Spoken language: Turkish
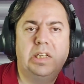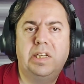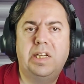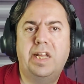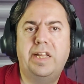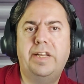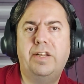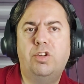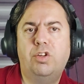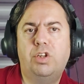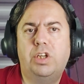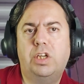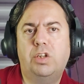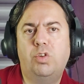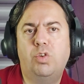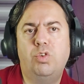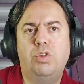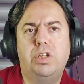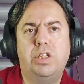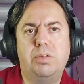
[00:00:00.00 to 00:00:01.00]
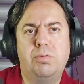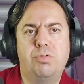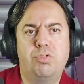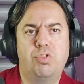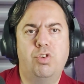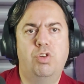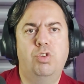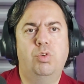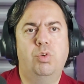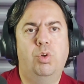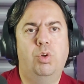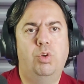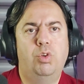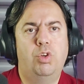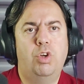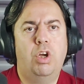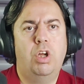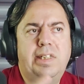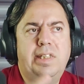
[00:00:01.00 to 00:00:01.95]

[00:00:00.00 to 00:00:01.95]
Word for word: Genel olarak önerim şöyle oluyor.